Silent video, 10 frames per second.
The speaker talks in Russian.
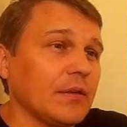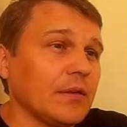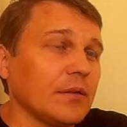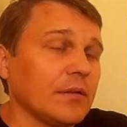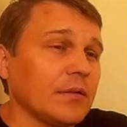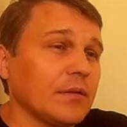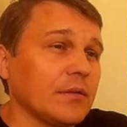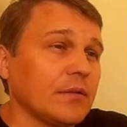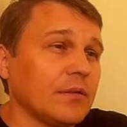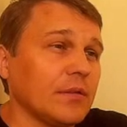э,
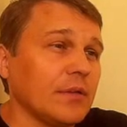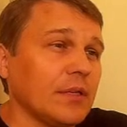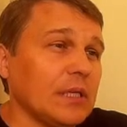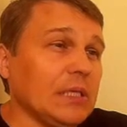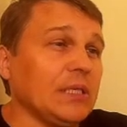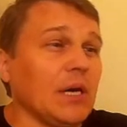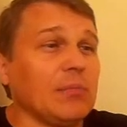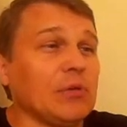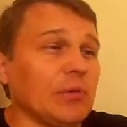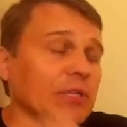и
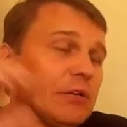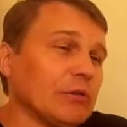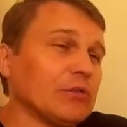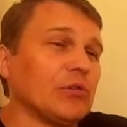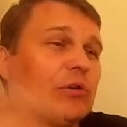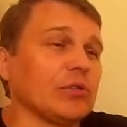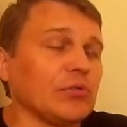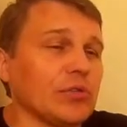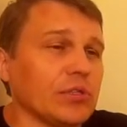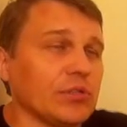объем годового стока
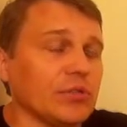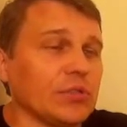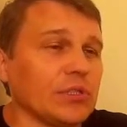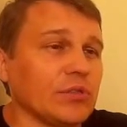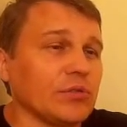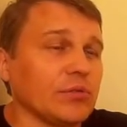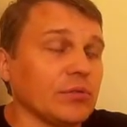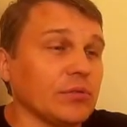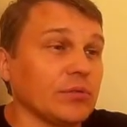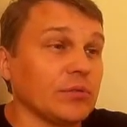тоже 100 тысяч,
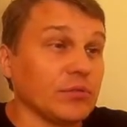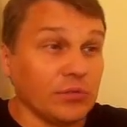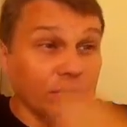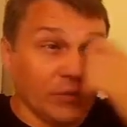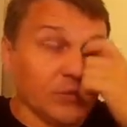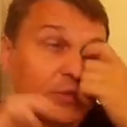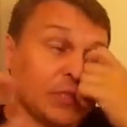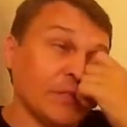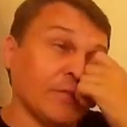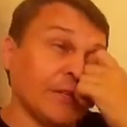э, то есть 100
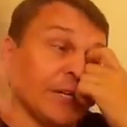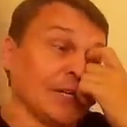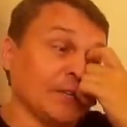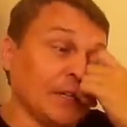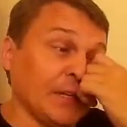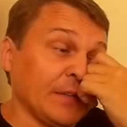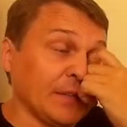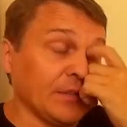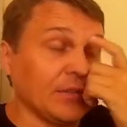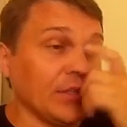тысяч квадратов, да,
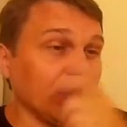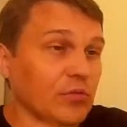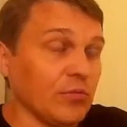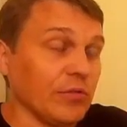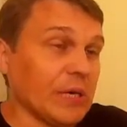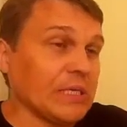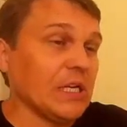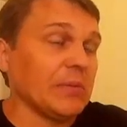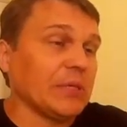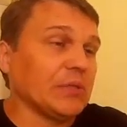на 100 тысяч кубов.
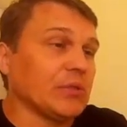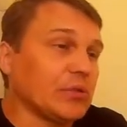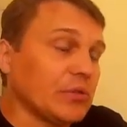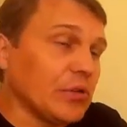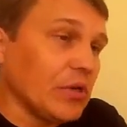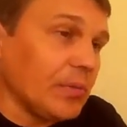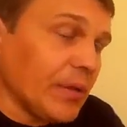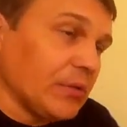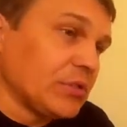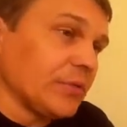Разделим одно на другое,
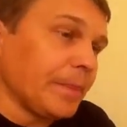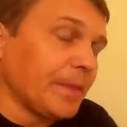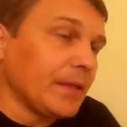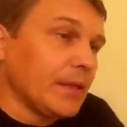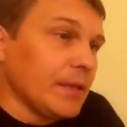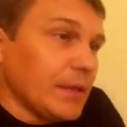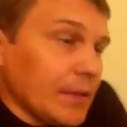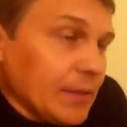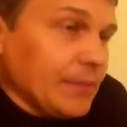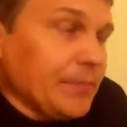получим
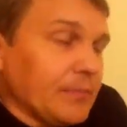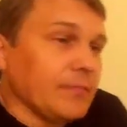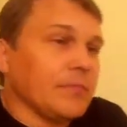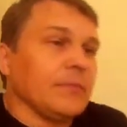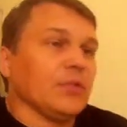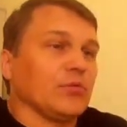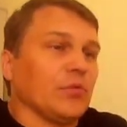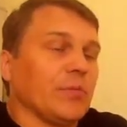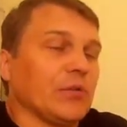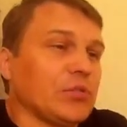не то,
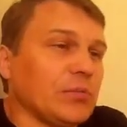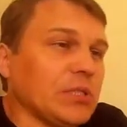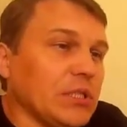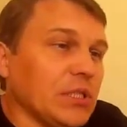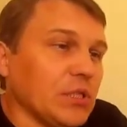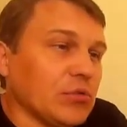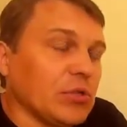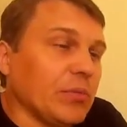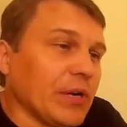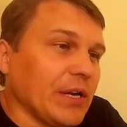получим единицу,
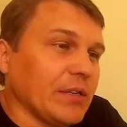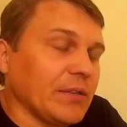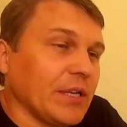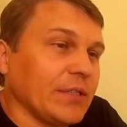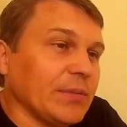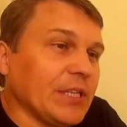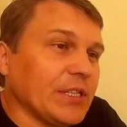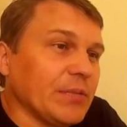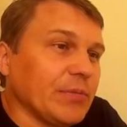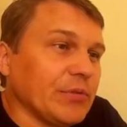неправильно. Мы
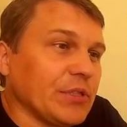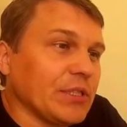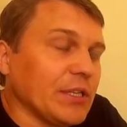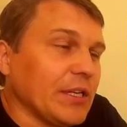должны получить